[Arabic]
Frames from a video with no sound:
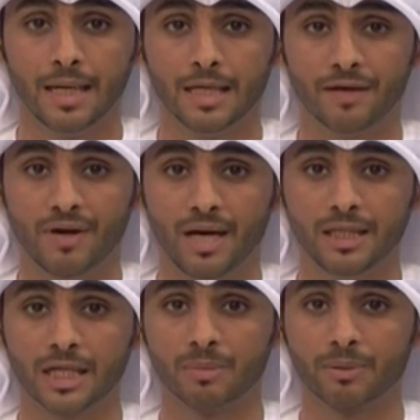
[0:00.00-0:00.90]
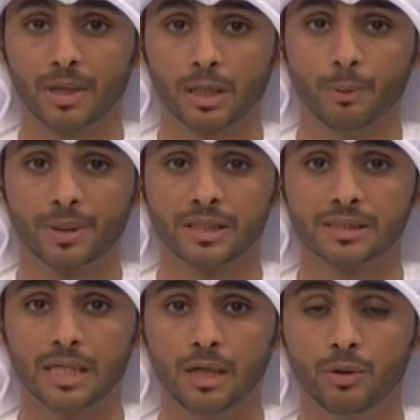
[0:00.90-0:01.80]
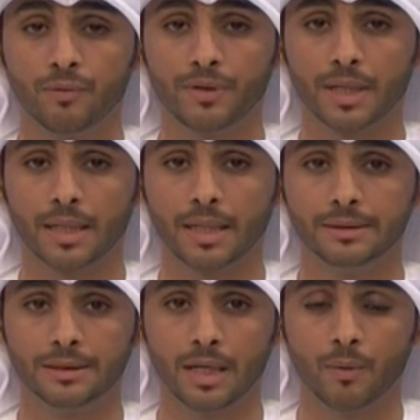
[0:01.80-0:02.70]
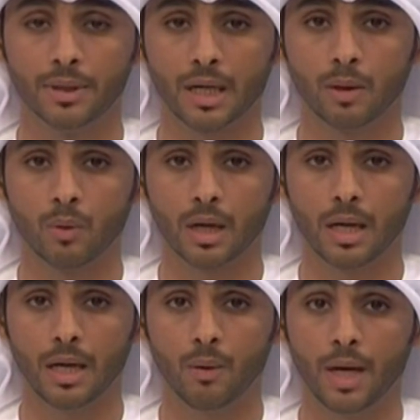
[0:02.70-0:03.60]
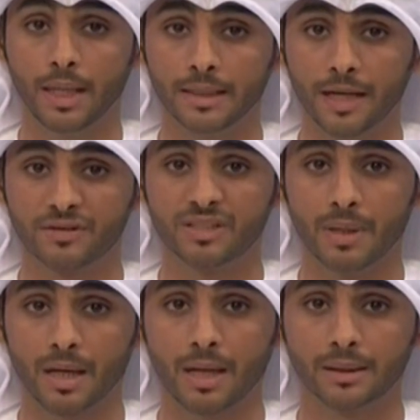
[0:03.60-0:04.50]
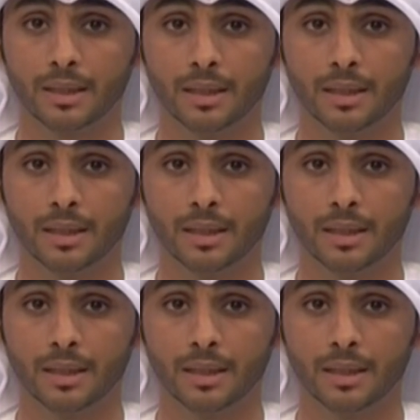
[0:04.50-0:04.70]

إلى فعاليات مضمار ليبردستاون في إيرلندا ونقل وقائع وأحداث سباقات